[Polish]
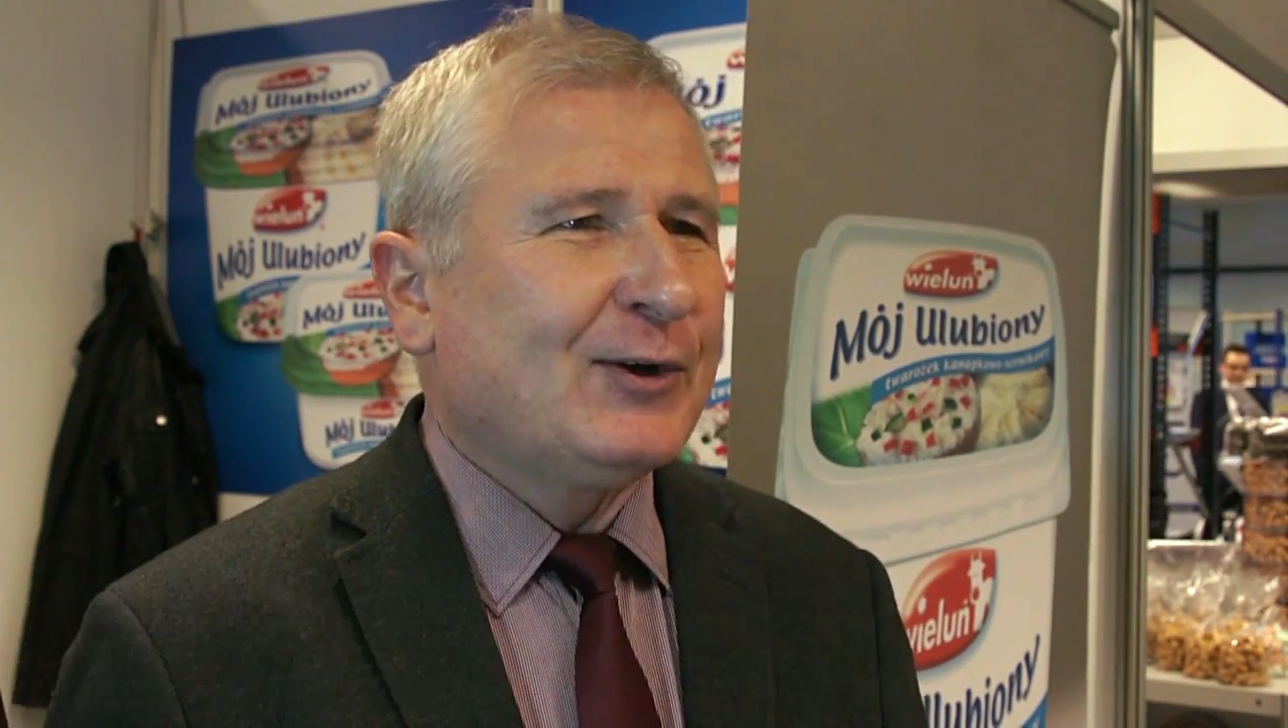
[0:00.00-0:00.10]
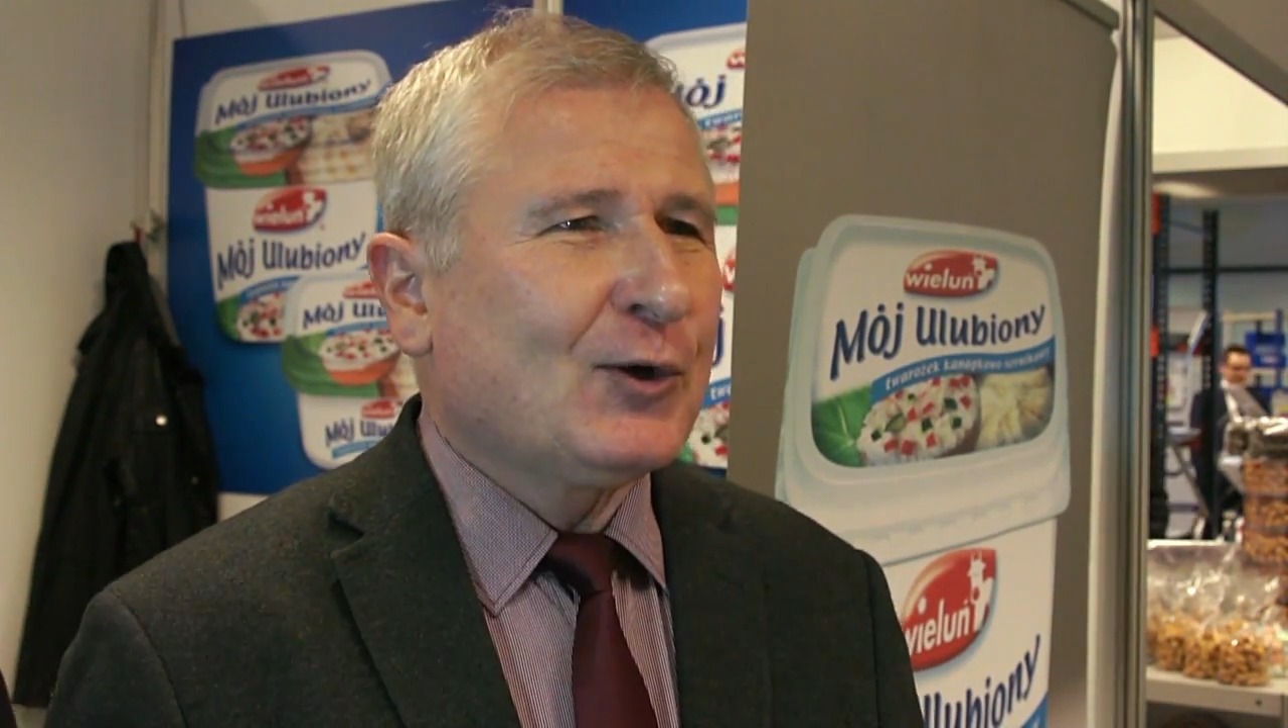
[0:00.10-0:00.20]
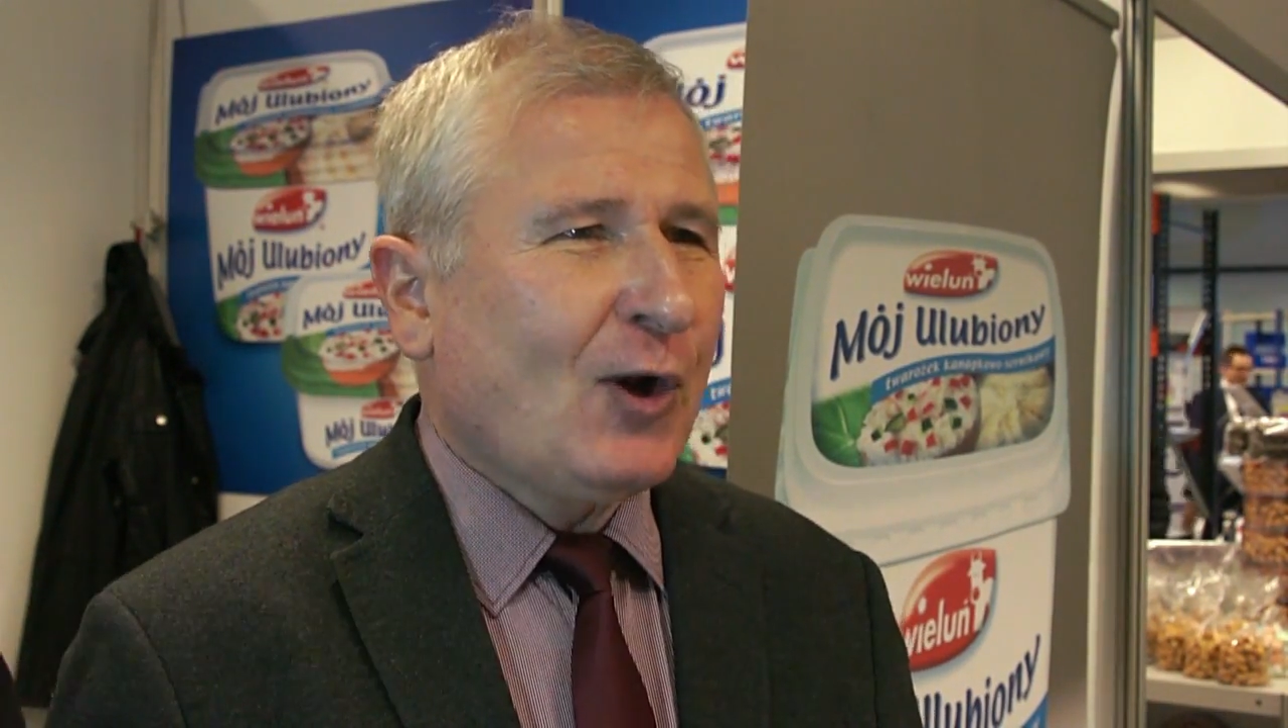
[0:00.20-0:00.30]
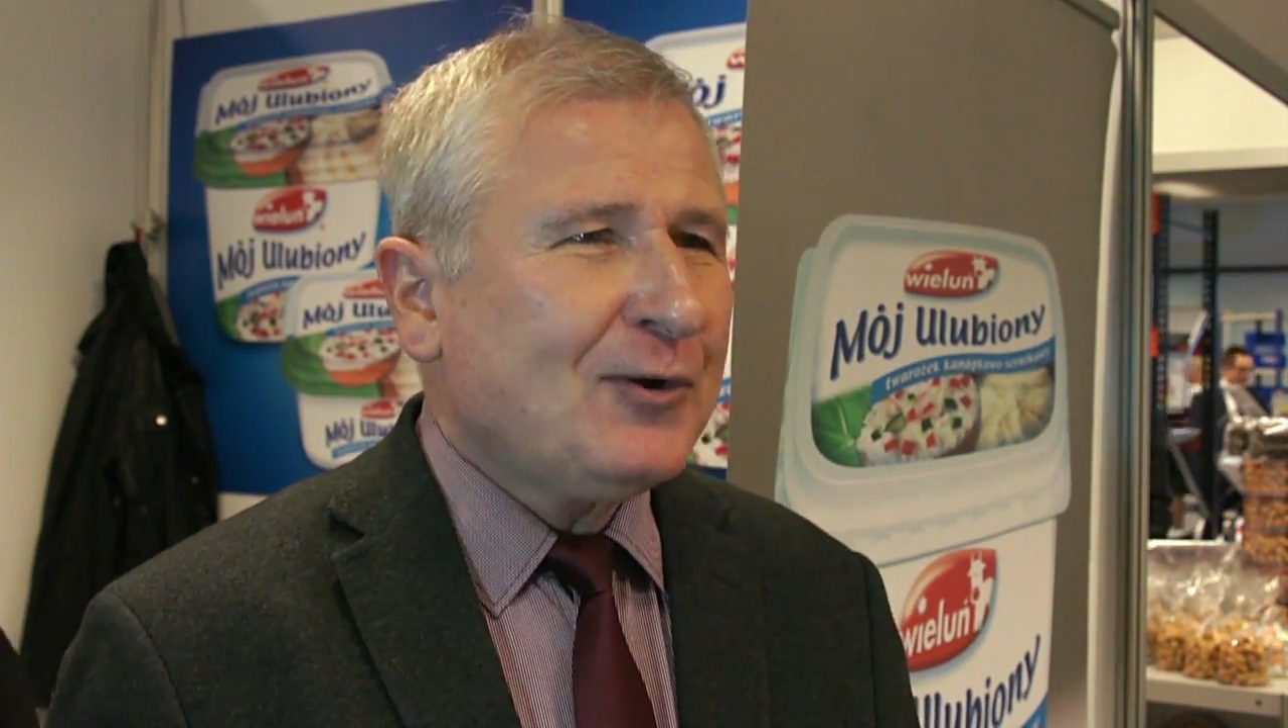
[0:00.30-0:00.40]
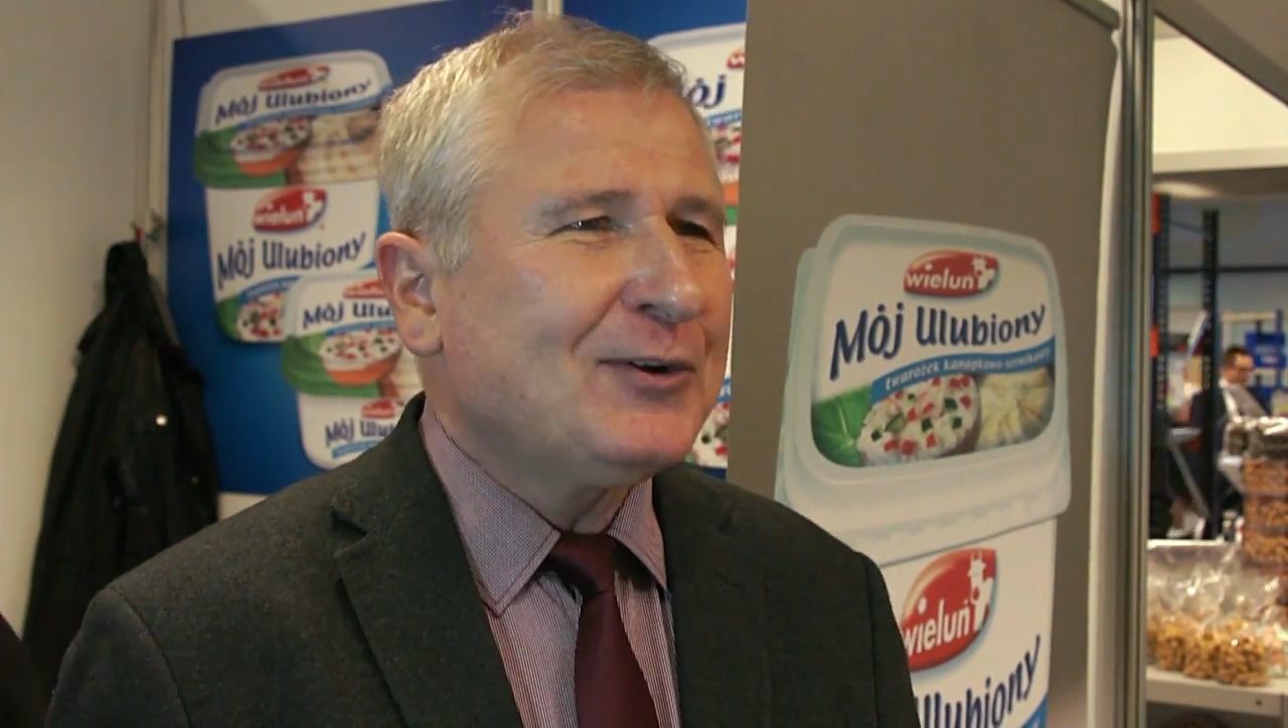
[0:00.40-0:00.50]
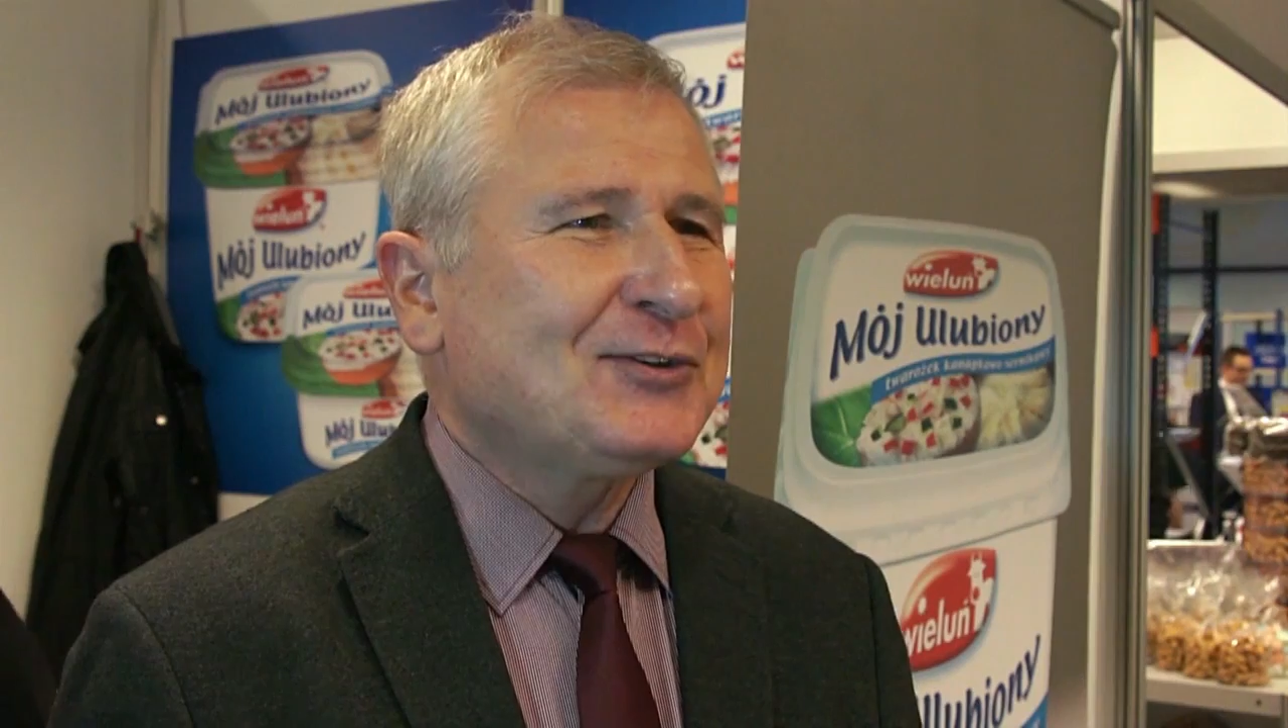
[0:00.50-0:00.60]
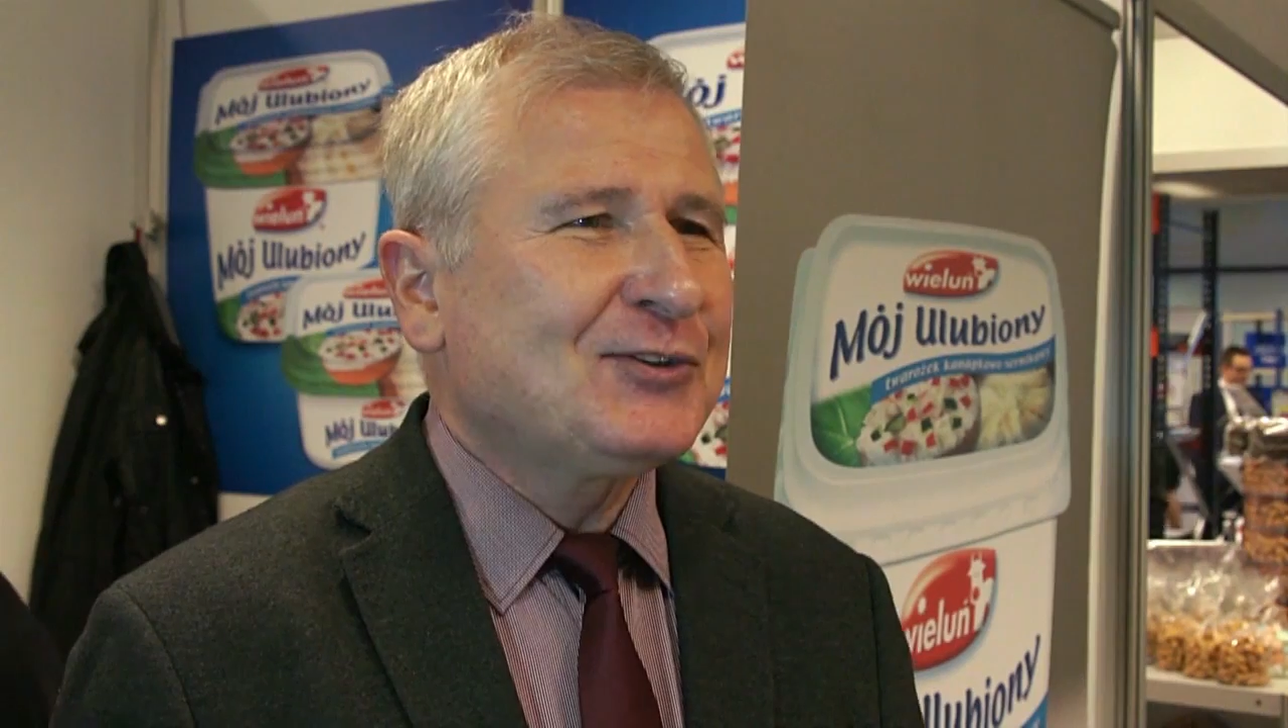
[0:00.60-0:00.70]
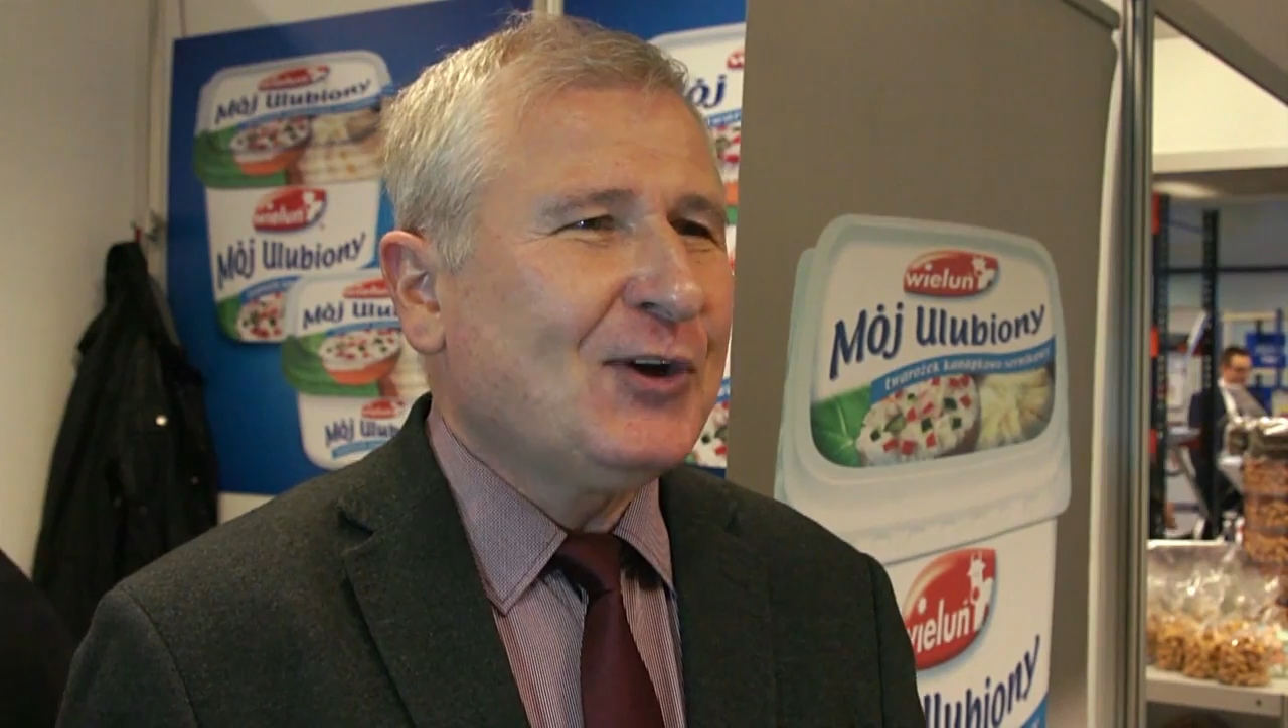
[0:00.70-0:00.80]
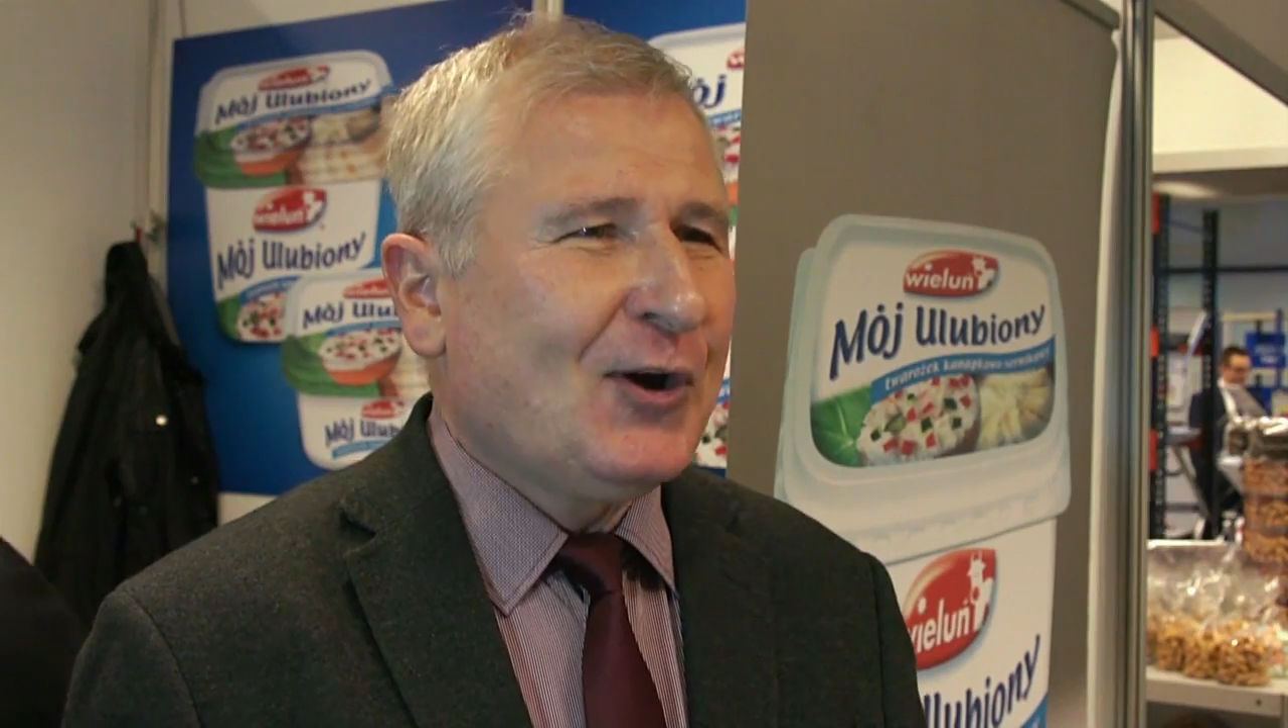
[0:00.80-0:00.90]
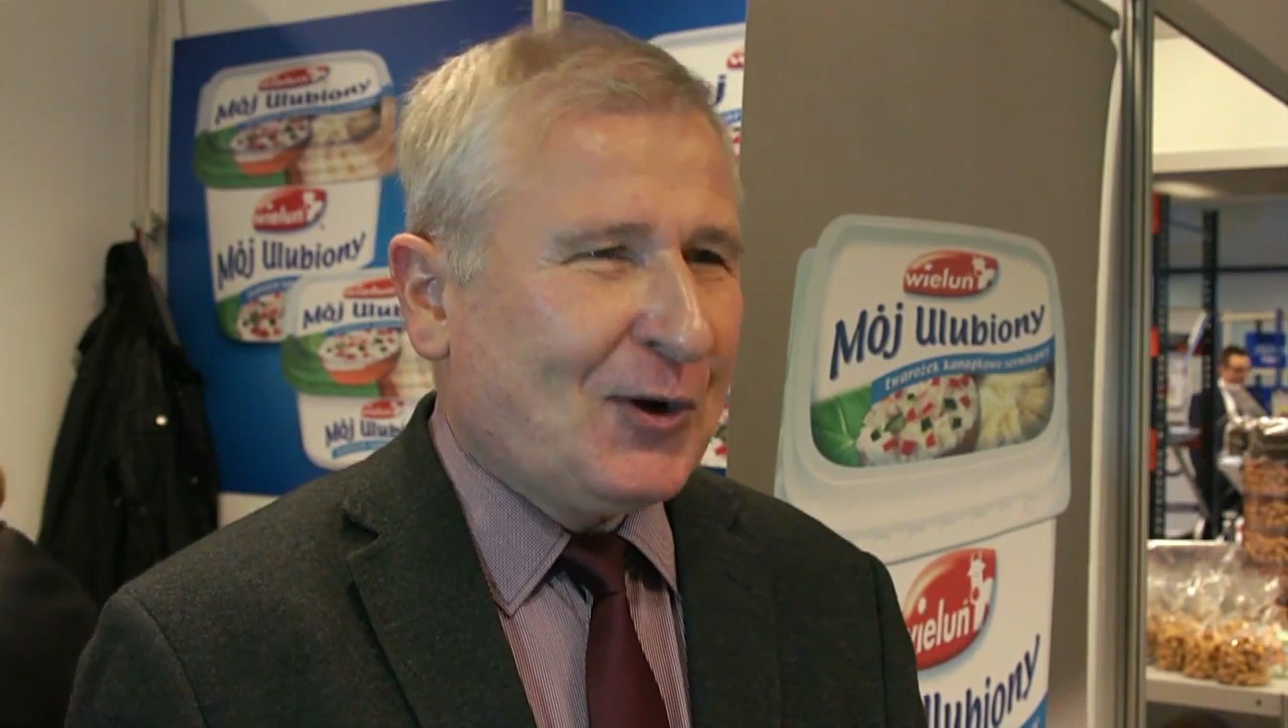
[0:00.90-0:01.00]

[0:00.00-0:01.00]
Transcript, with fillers: krok czy